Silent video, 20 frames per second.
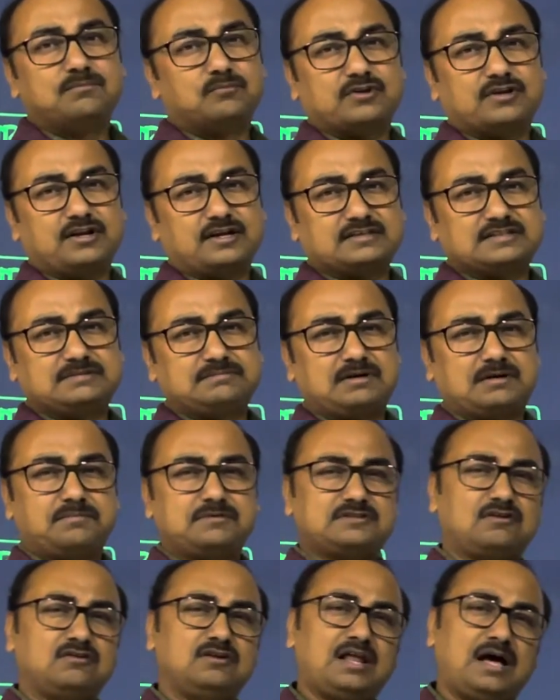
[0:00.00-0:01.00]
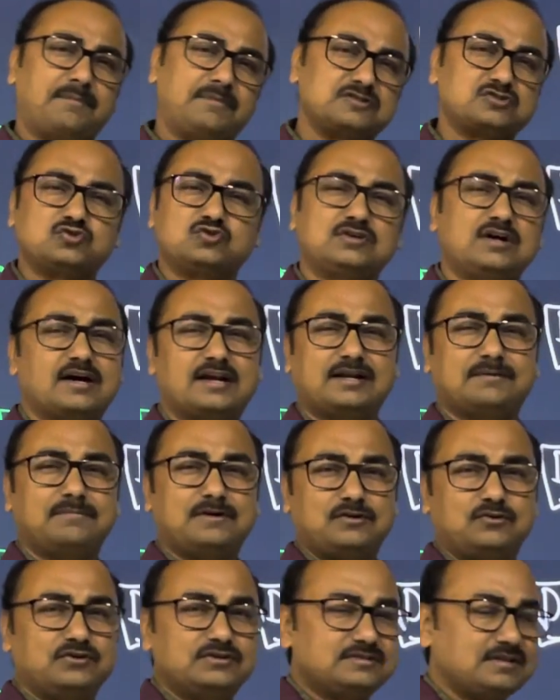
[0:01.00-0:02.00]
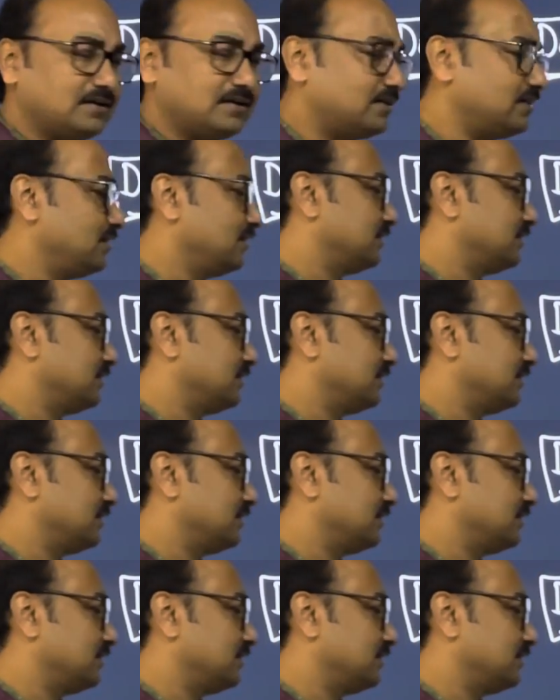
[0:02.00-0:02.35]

মনে রাখতে পারবে তাহলে আমার সঙ্গে আরেকবার হয়ে যাক